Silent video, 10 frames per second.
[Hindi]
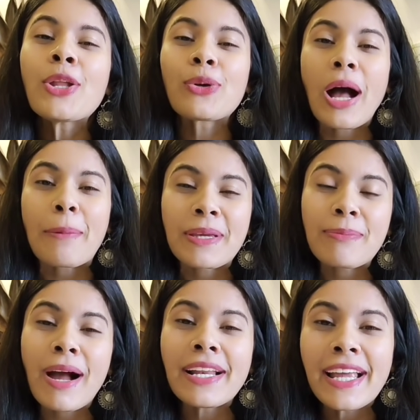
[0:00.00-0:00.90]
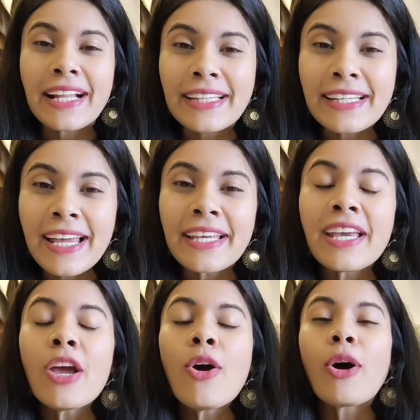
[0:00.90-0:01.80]
तो आपके बाल हेल्दी
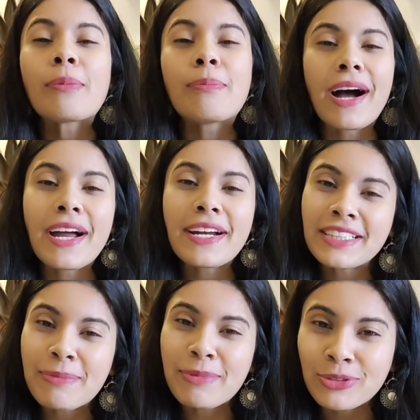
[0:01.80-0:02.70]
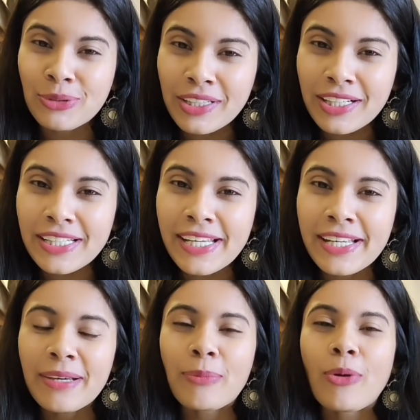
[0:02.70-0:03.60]
रहेंगे और बाहर से भी सुंदर
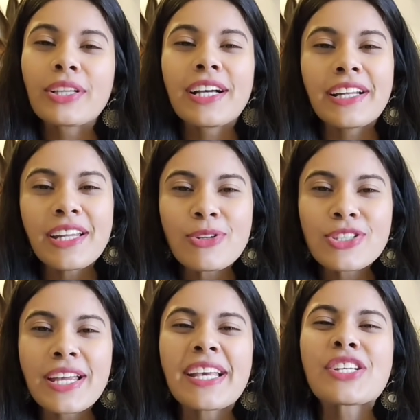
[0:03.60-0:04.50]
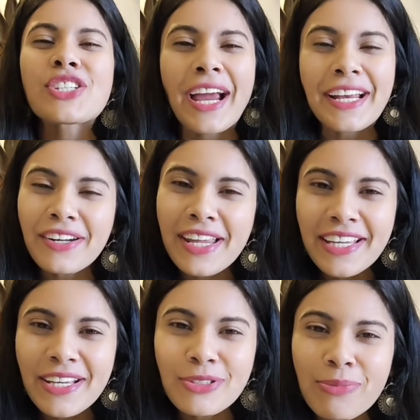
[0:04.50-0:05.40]
दिखेंगे बहुत घने हो जाएंगे एक शाइन
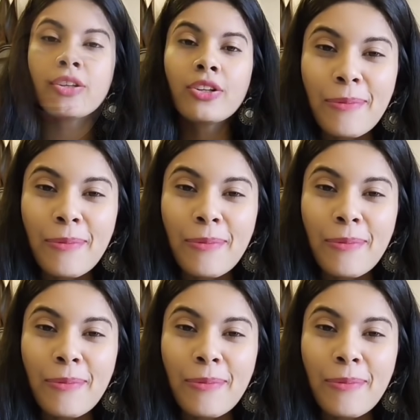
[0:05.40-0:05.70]
रहेगी उसमें